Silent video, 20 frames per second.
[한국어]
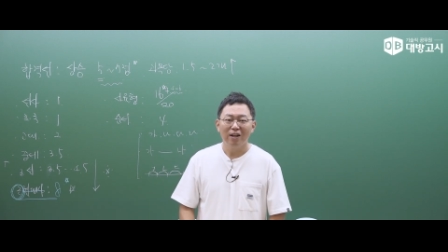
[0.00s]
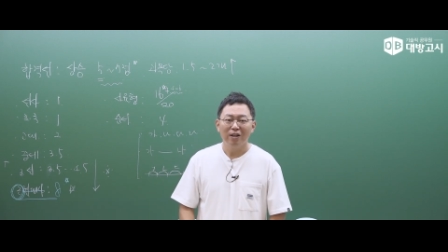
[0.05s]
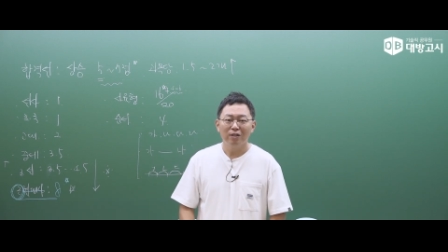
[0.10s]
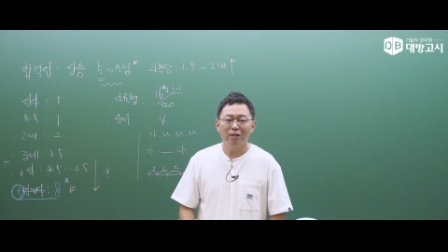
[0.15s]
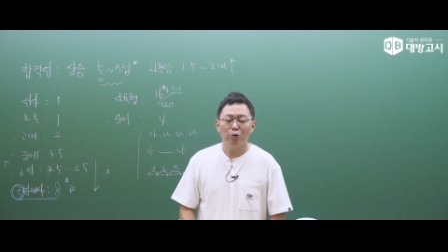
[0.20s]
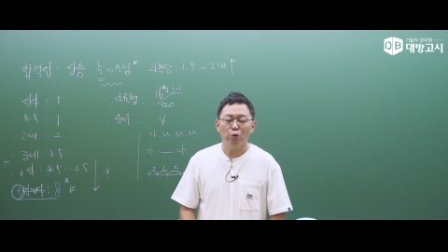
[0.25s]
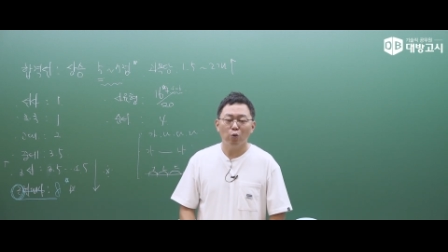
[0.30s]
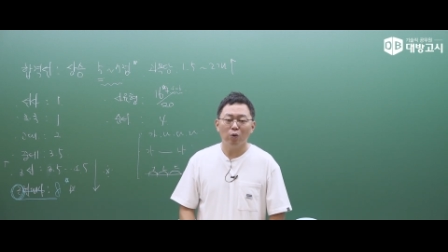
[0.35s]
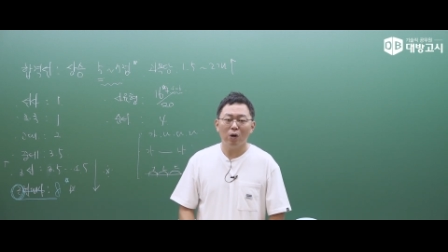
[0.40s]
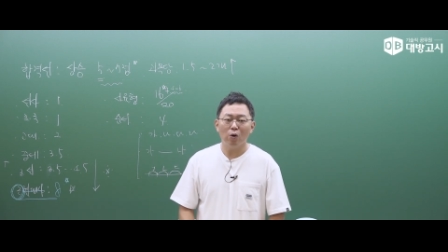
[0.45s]

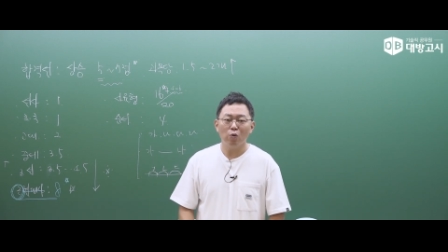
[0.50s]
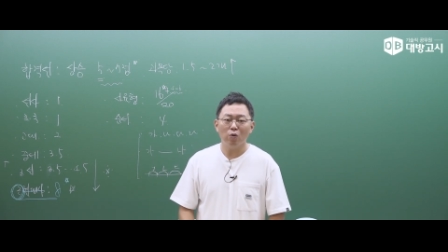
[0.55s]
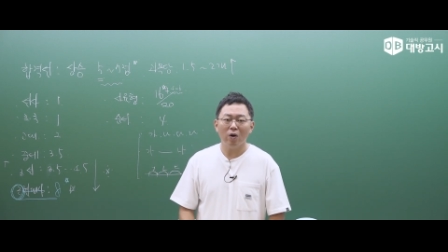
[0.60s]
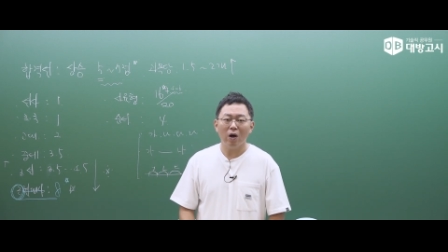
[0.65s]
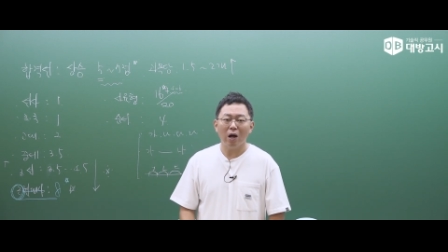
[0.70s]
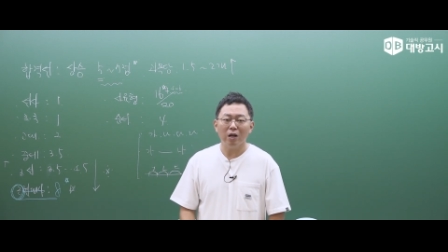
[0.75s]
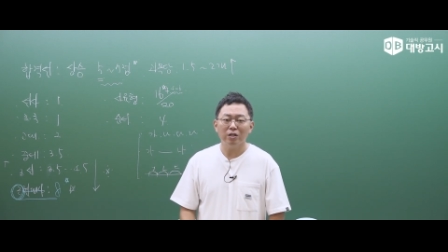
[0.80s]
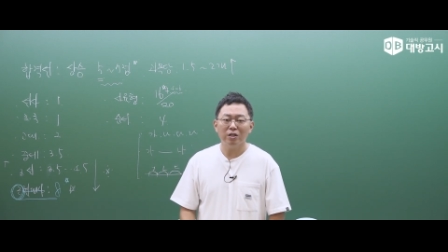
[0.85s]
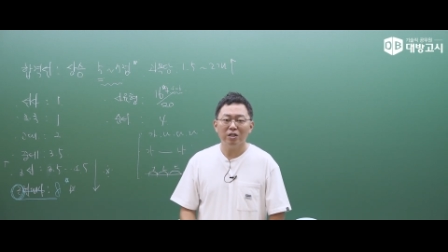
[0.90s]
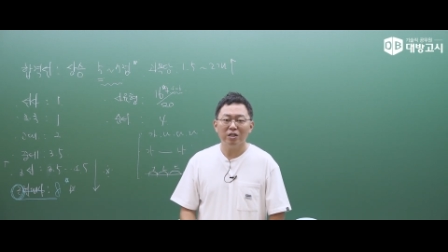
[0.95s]
근데 돌아온 거
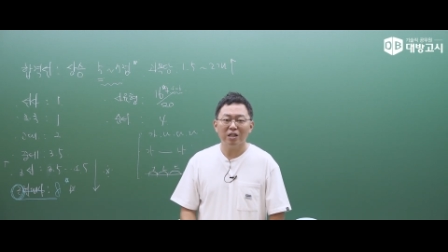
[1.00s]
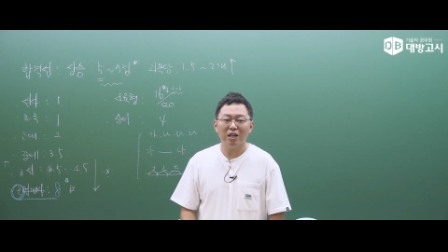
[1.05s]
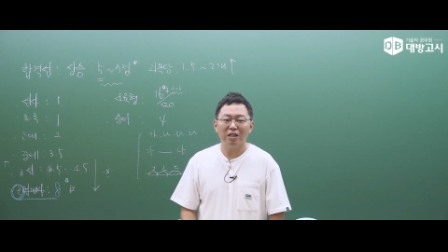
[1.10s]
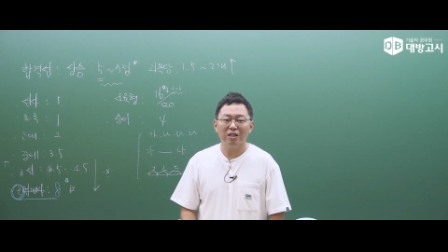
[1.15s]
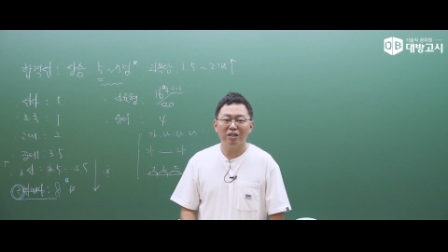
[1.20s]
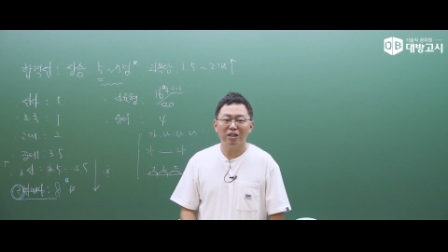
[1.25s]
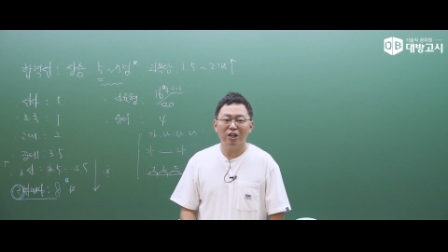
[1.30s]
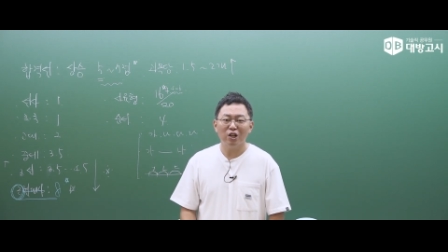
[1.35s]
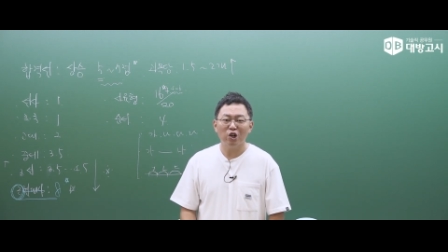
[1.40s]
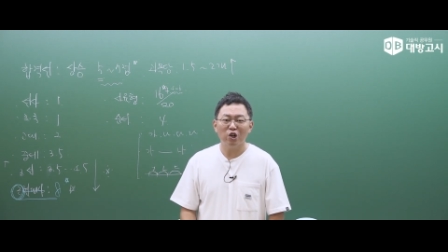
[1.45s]
아니지
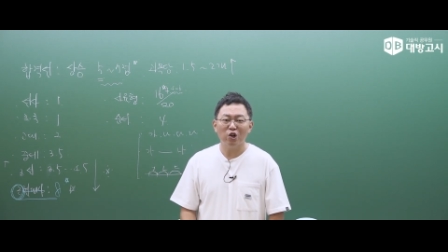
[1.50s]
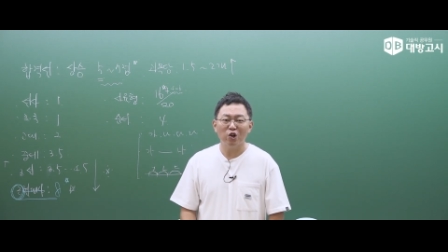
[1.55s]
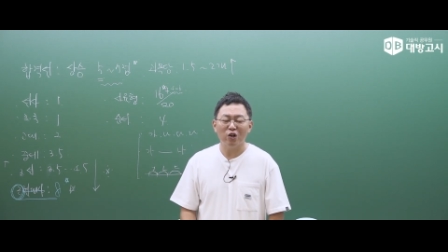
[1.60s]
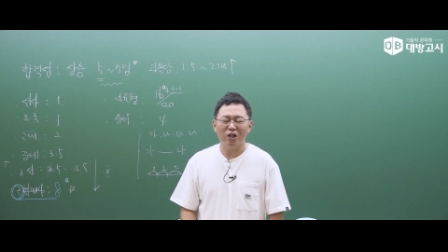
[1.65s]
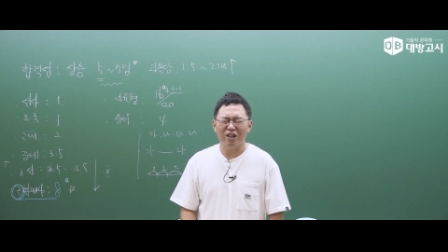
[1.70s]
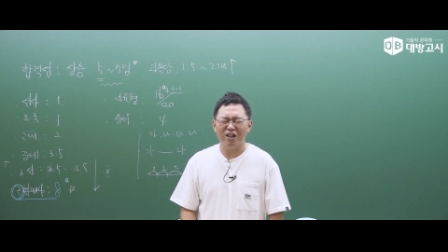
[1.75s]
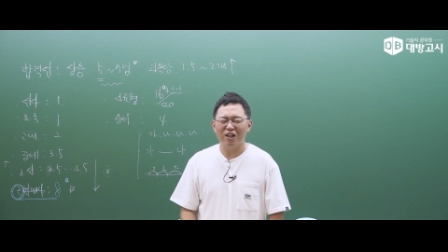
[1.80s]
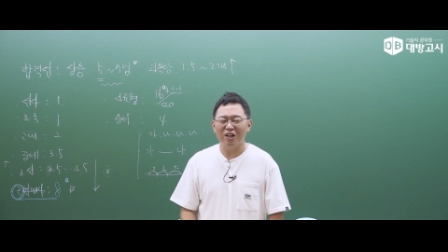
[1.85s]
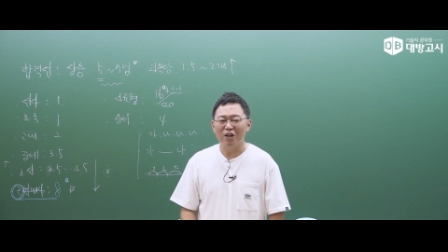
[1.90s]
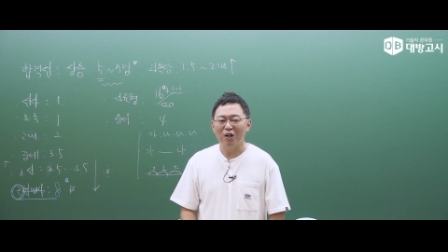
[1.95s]
않나요?
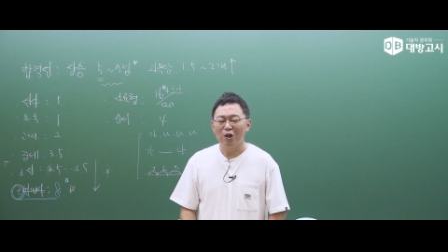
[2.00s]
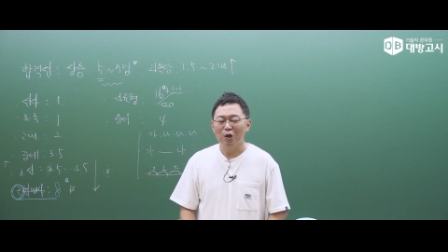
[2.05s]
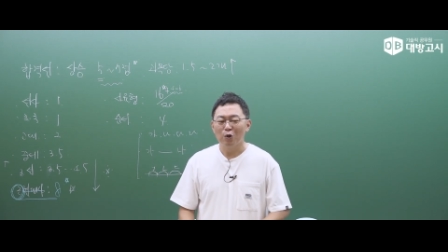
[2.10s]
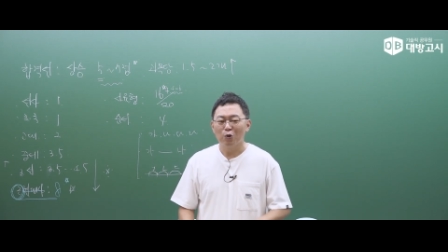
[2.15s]
예.